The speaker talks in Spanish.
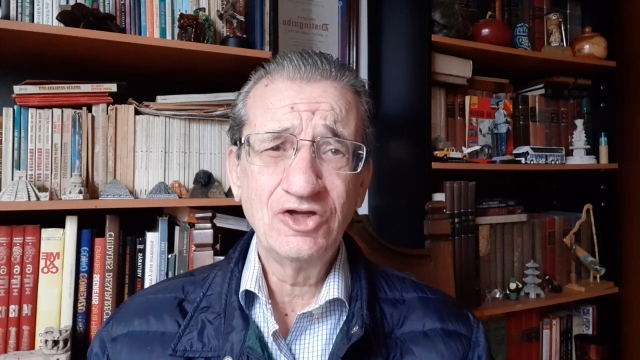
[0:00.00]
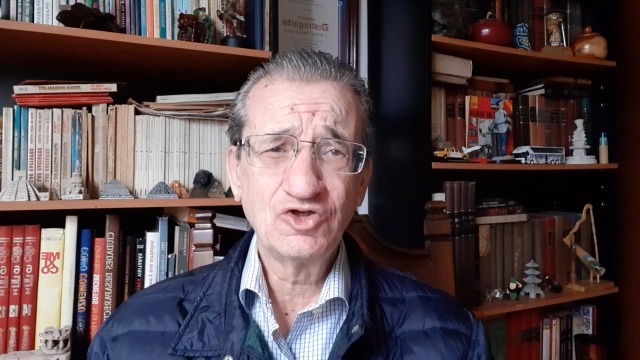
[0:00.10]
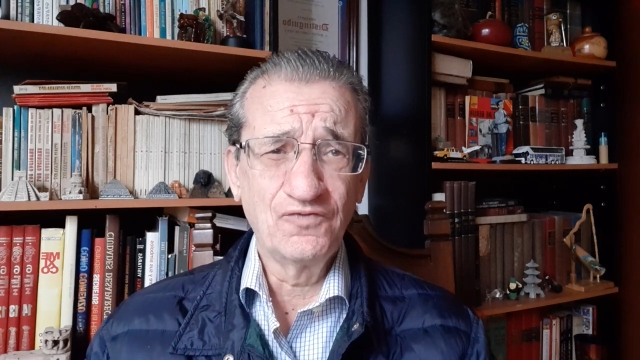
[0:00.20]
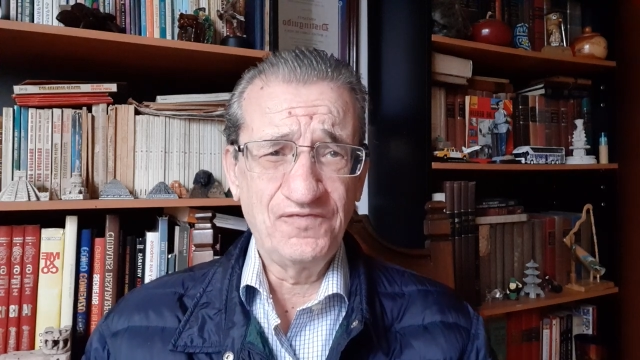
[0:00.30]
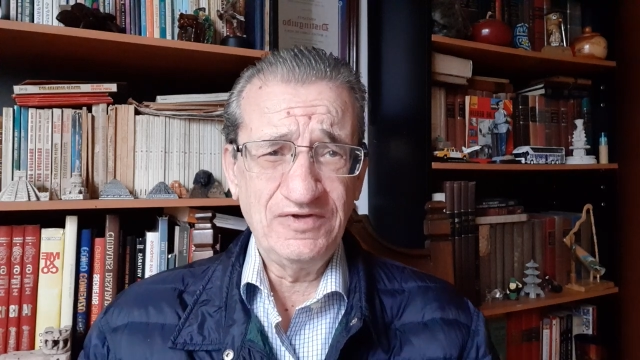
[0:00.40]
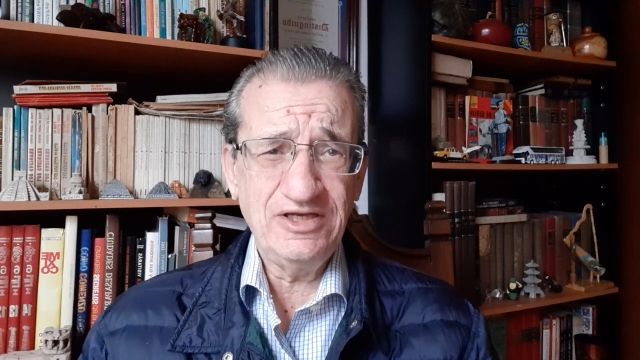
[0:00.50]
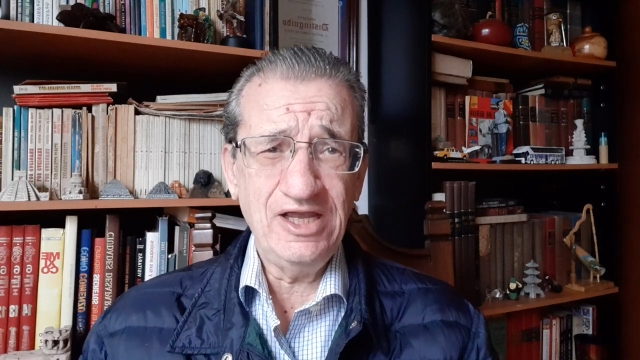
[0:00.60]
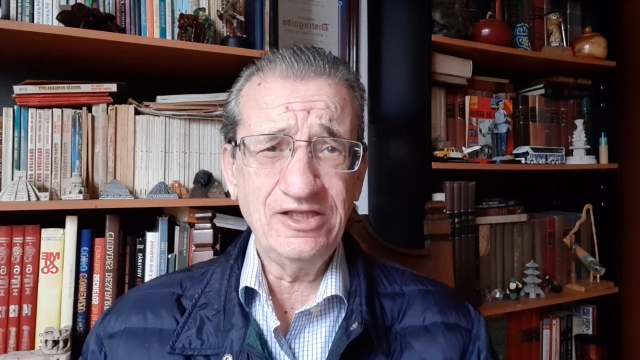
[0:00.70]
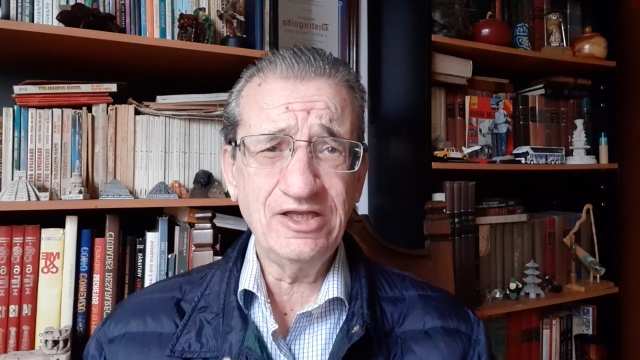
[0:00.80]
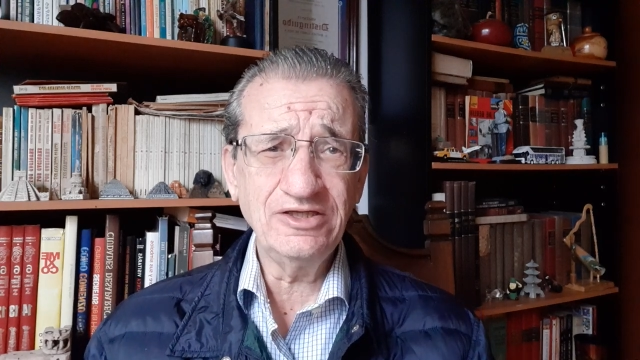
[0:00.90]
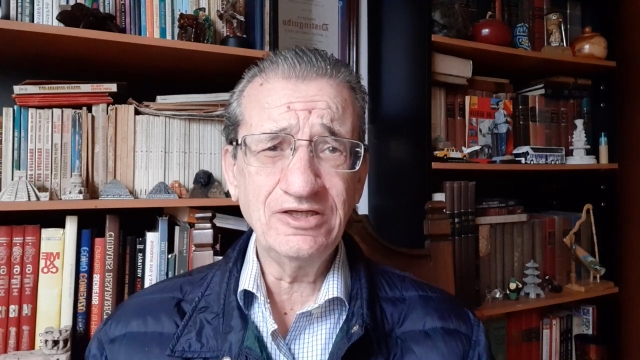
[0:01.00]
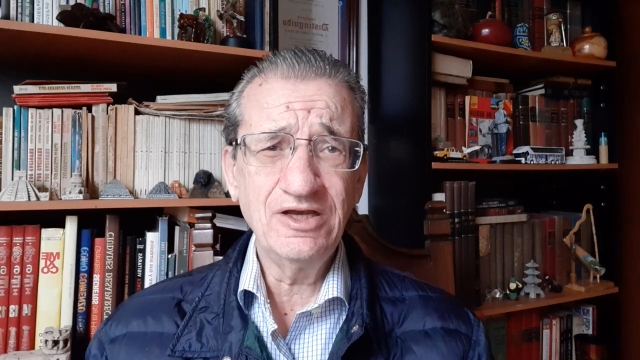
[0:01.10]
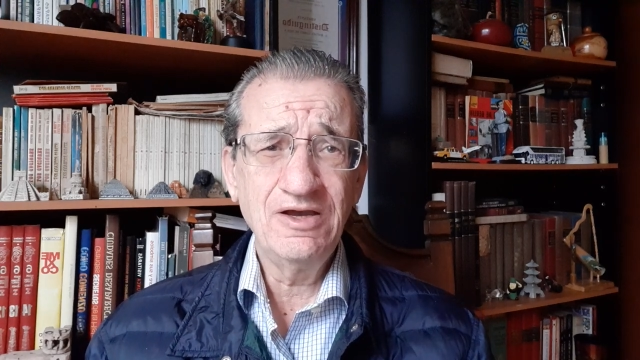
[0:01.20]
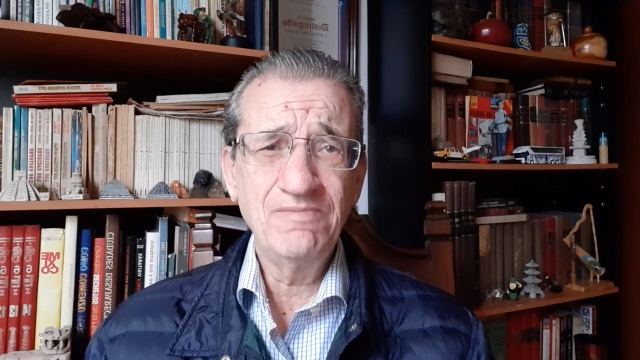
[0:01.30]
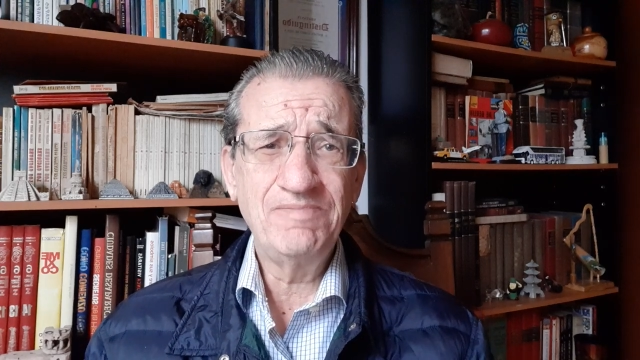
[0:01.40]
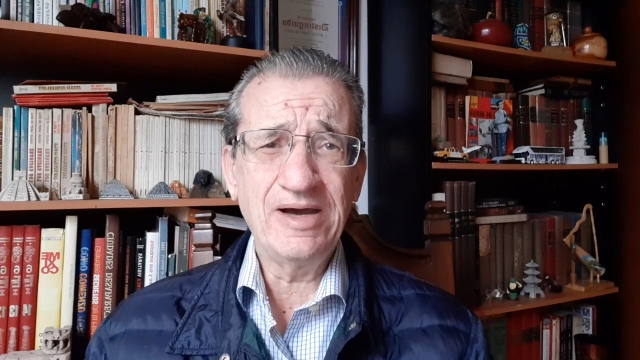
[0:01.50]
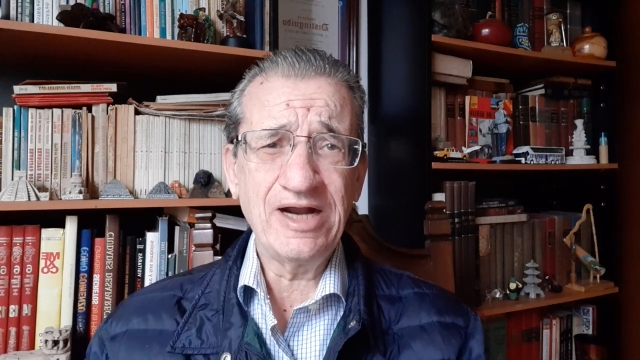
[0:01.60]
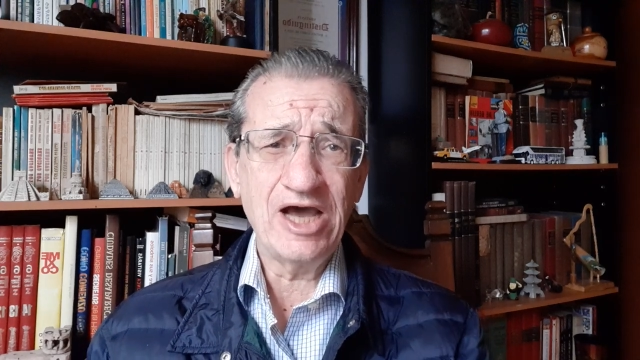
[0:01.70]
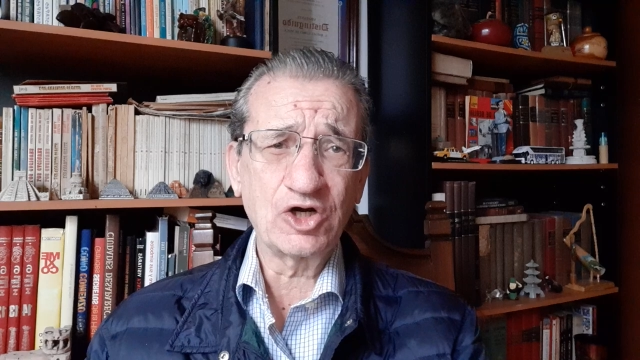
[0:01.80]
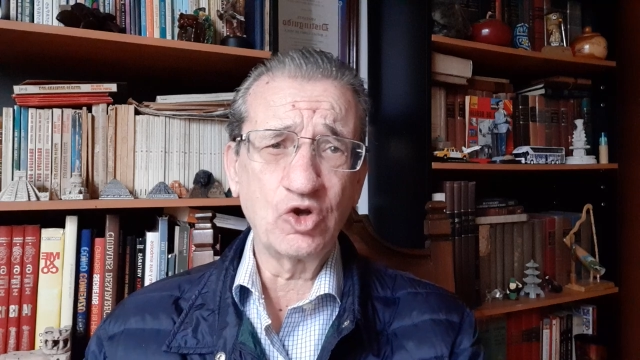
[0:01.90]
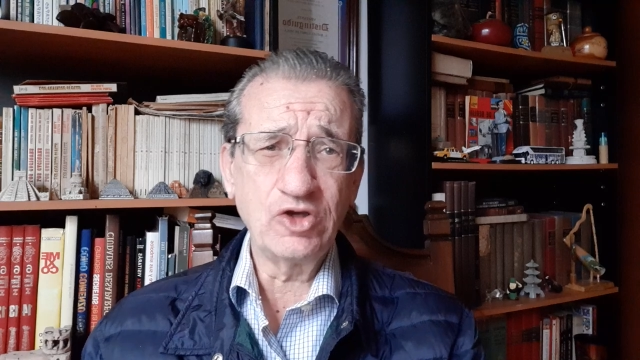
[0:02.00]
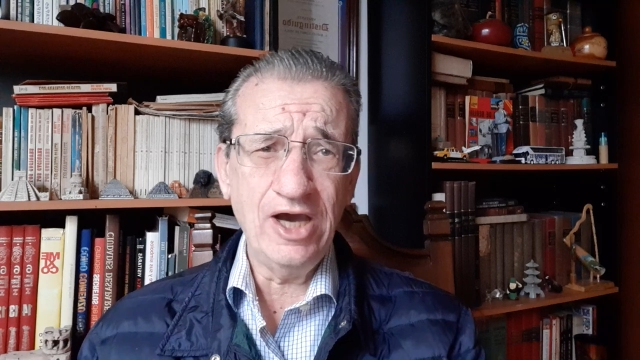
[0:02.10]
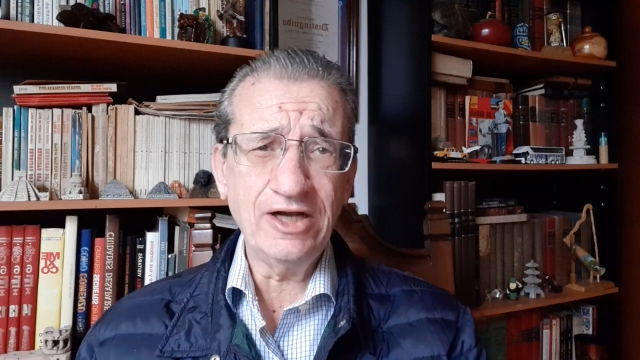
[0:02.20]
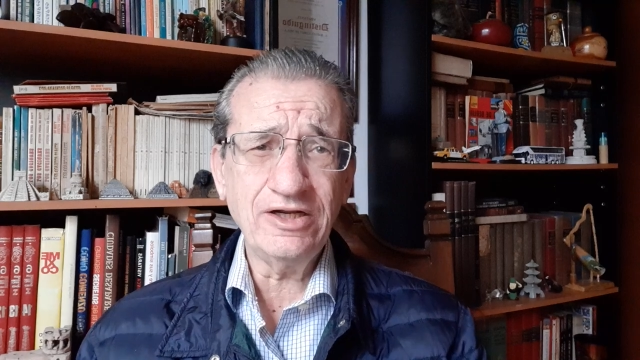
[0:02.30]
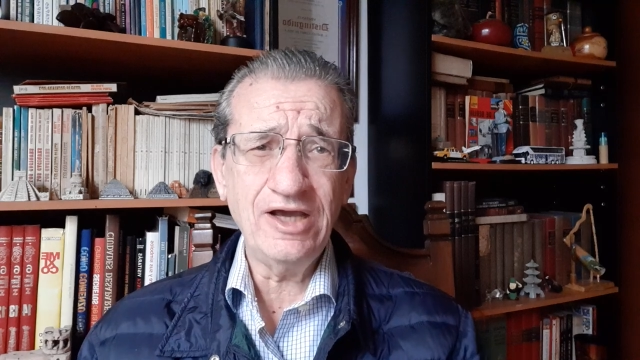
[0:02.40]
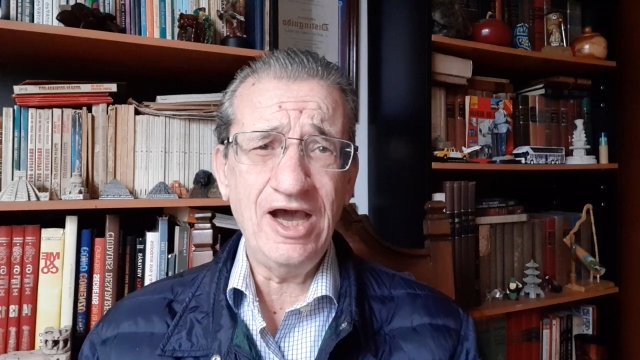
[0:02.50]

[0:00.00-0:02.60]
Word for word: suficientes para arrollar